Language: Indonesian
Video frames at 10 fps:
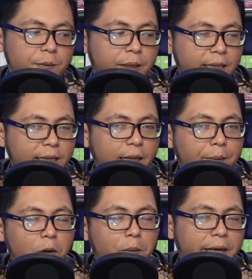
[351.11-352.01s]
sebagainya nggak
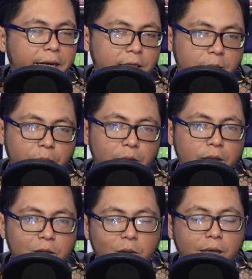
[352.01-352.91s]
perlu pakai headset pun
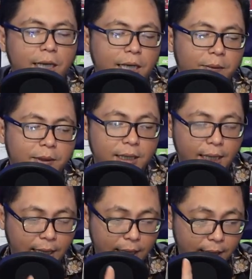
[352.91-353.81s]
it's okay tidak ada
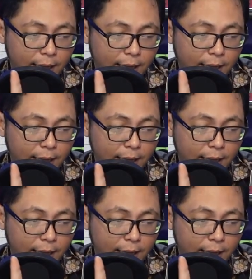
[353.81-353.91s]
masalah